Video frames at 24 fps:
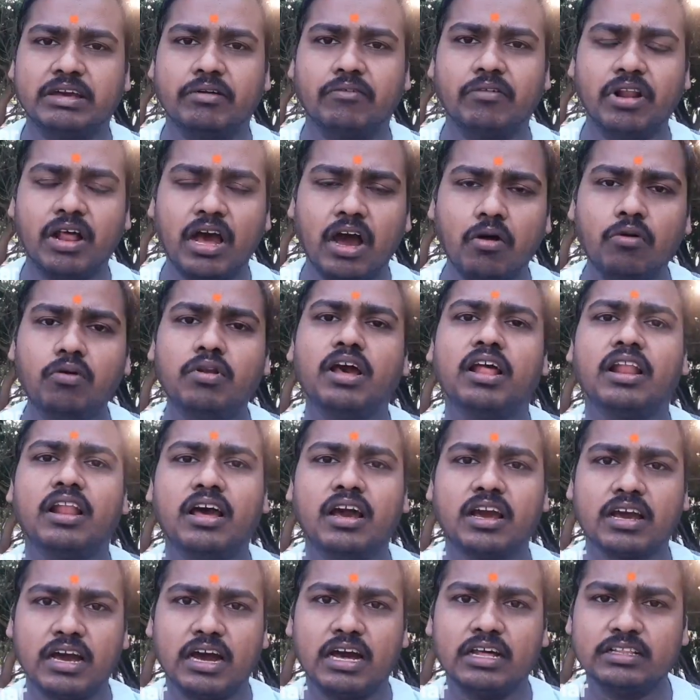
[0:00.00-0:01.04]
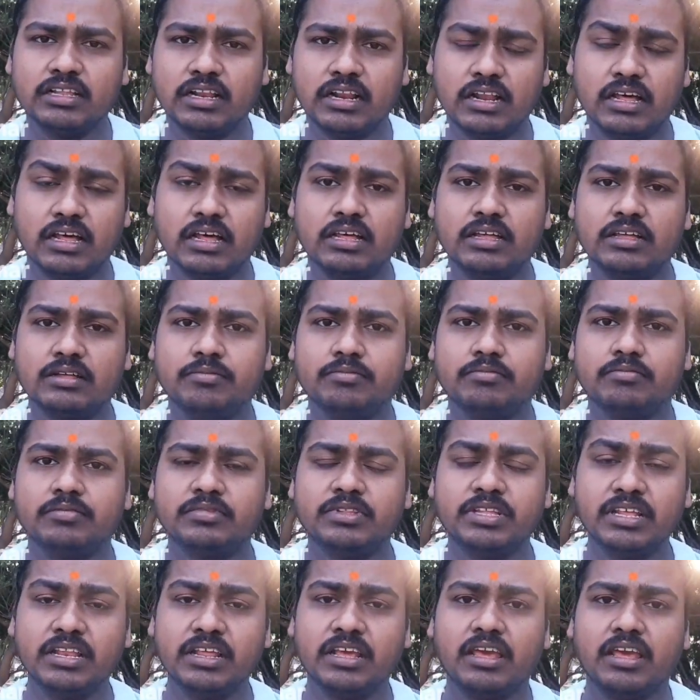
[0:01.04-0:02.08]
ఎవరు అవునన్నా కాదన్నా
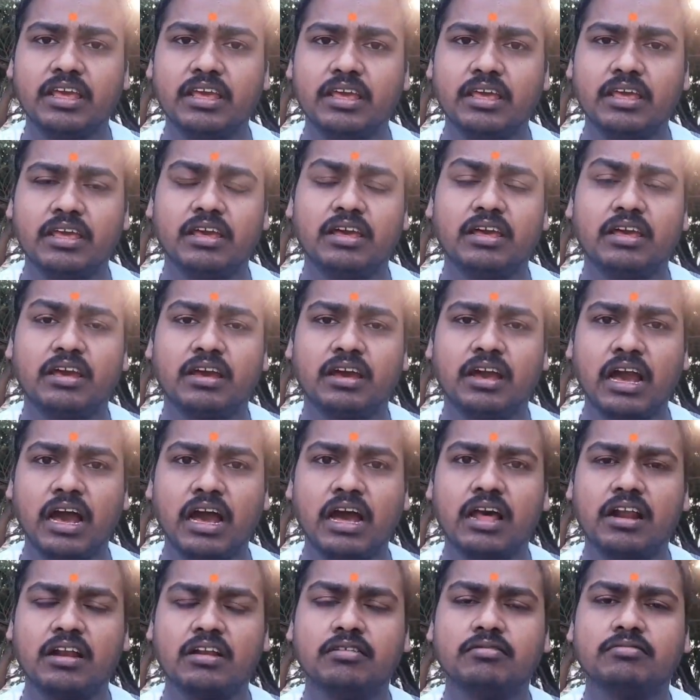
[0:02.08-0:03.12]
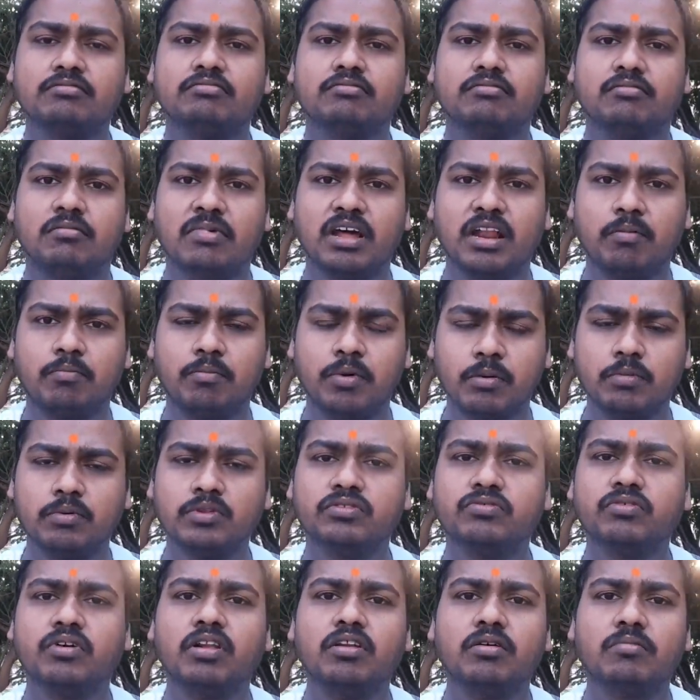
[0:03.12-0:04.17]
దీనికి కారణం మన
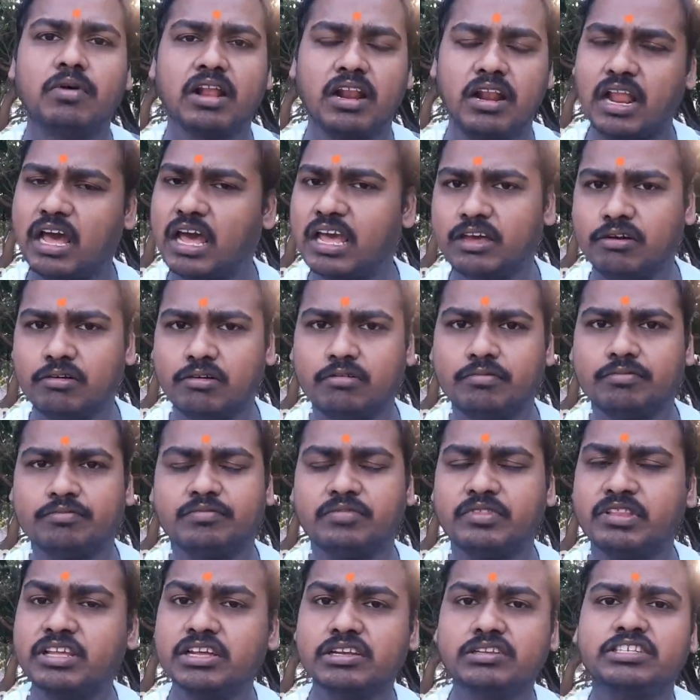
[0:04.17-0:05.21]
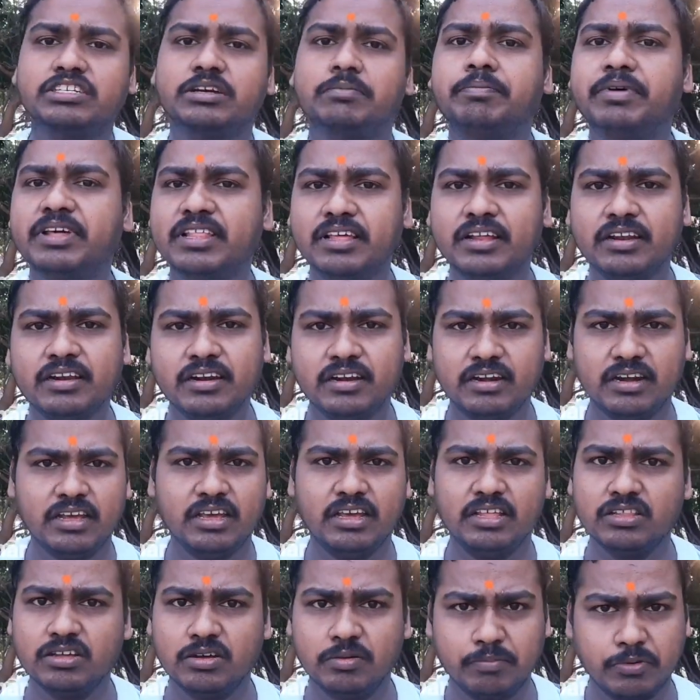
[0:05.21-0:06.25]
ప్రభుత్వాలు మన నాయకులు నేను చెప్పేది ఏంటంటే
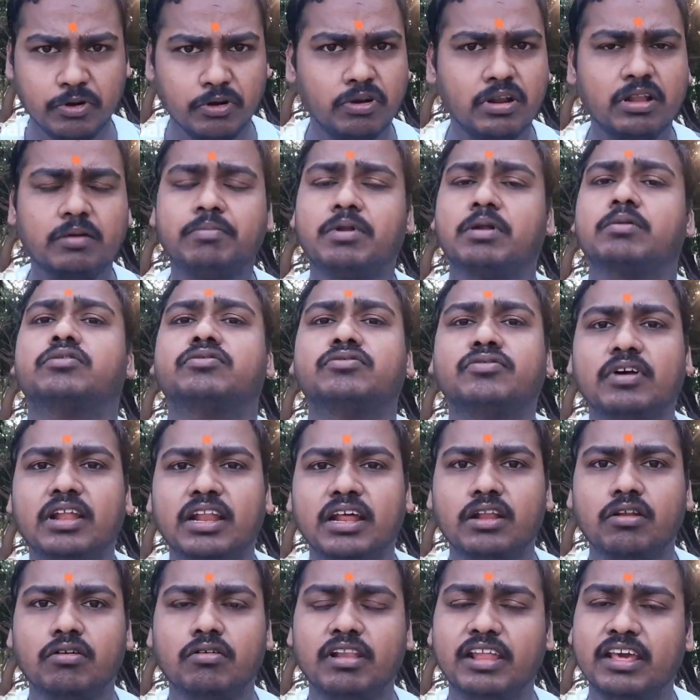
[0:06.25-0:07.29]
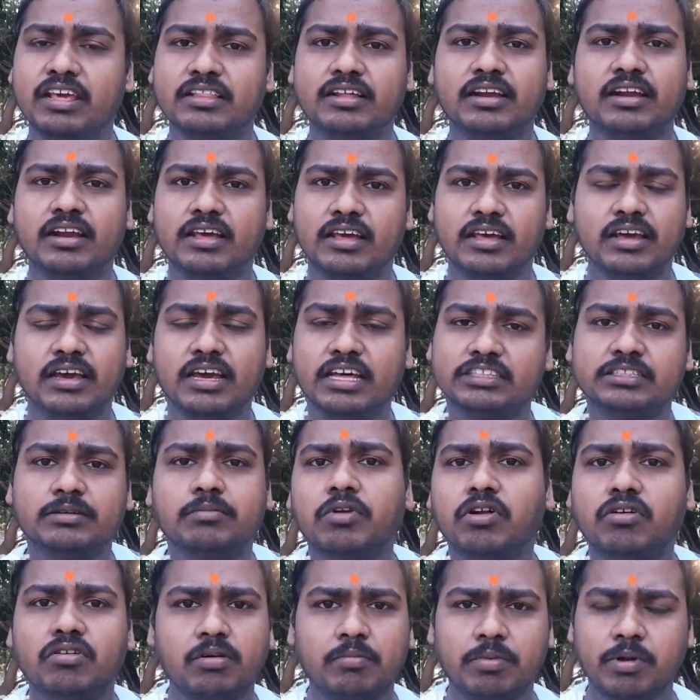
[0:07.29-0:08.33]
ఏదో ఇప్పుడున్న ప్రభుత్వాలనో లేదంటే
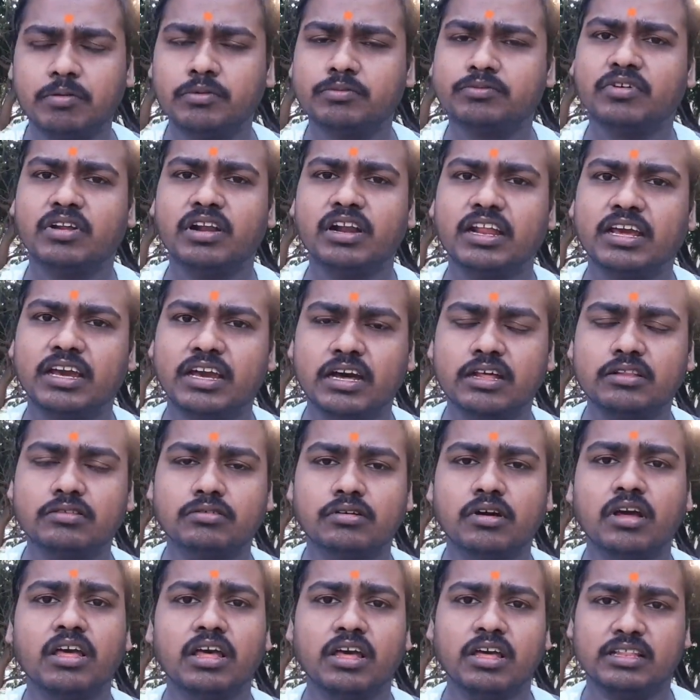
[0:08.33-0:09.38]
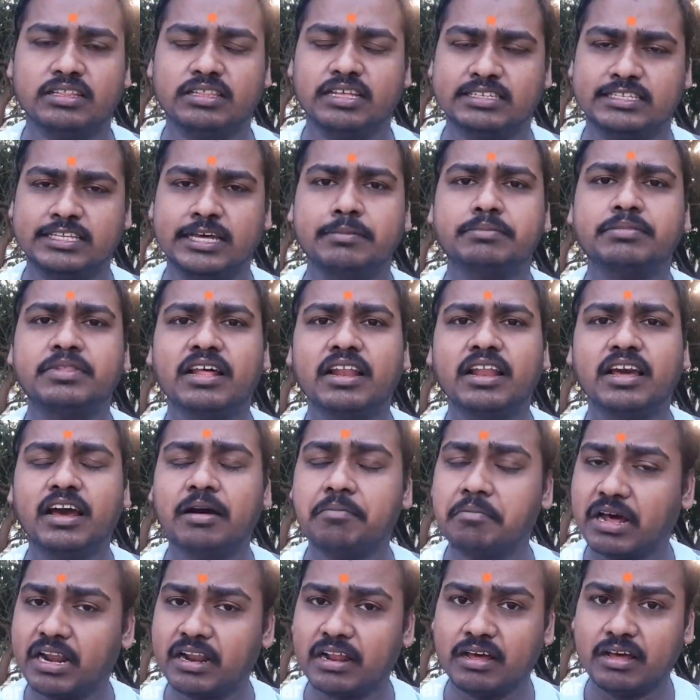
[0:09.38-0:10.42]
గతంలో ఉన్న ప్రభుత్వాలనే కాదు దశాబ్దాలుగా
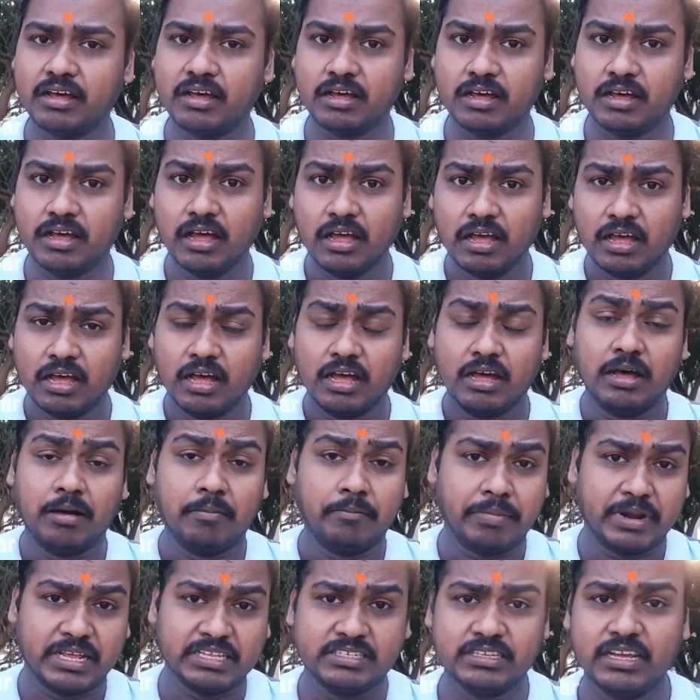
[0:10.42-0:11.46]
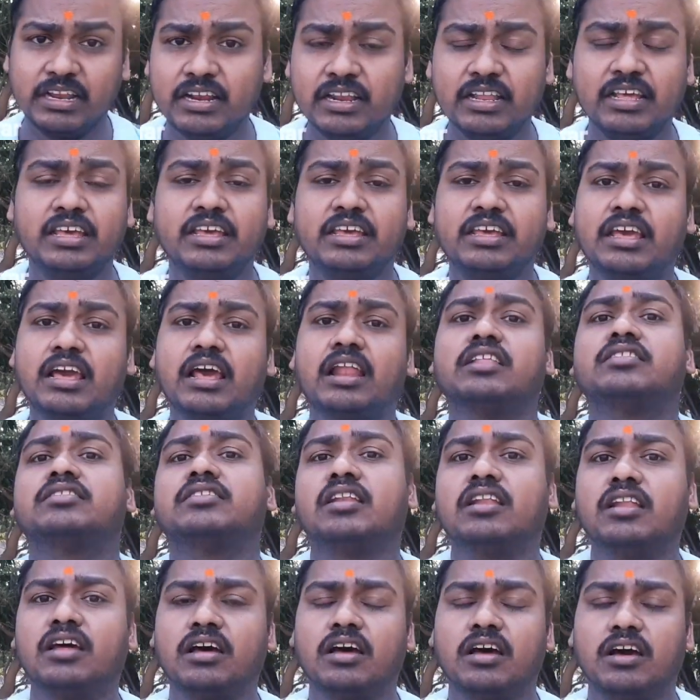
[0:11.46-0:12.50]
మన ప్రజల్ని
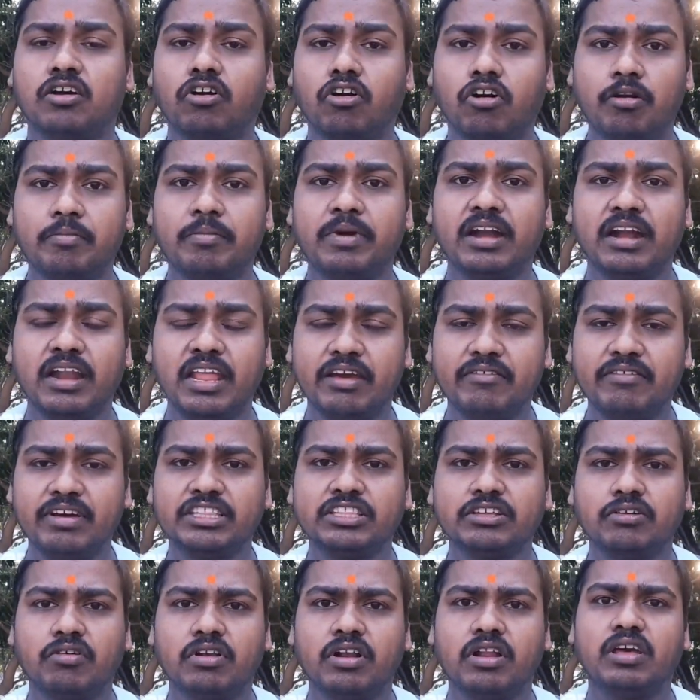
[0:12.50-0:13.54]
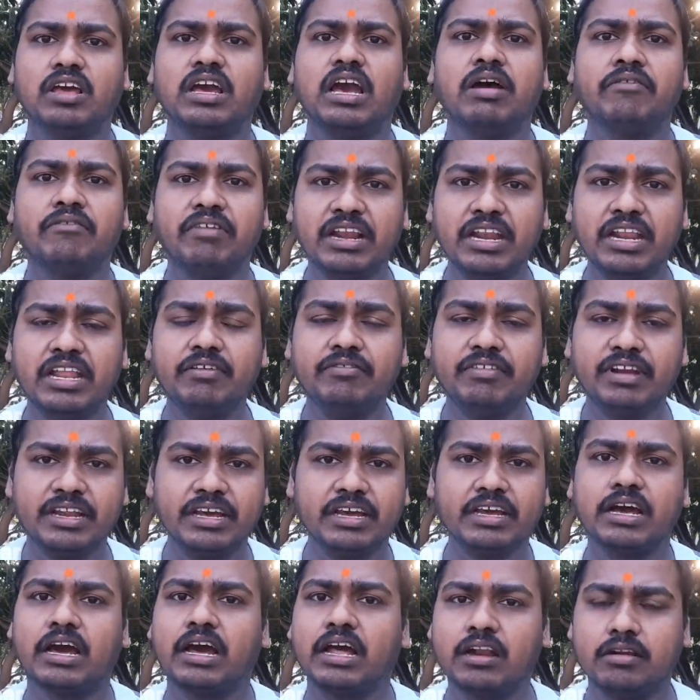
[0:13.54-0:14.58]
ఏలుతున్న గవర్నమెంట్లు ఏవైతే ఉన్నాయో అవన్నీ
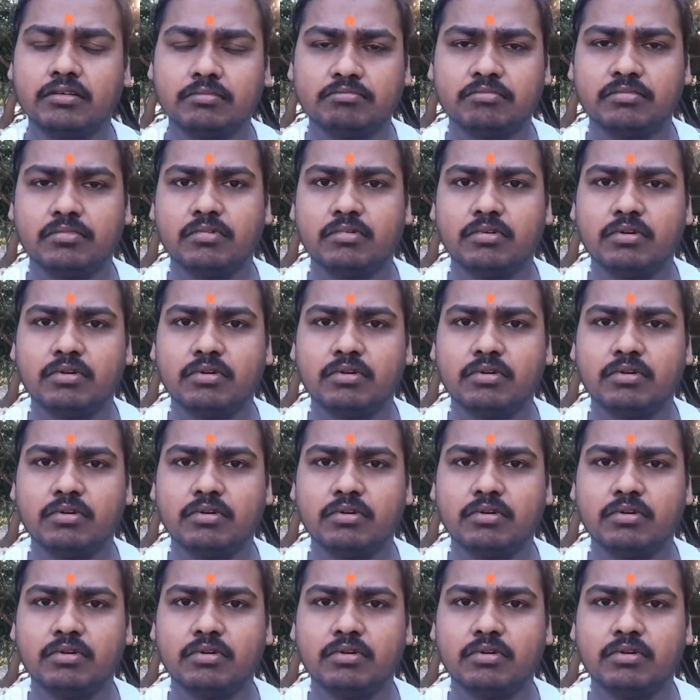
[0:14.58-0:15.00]
వీటికి కారణం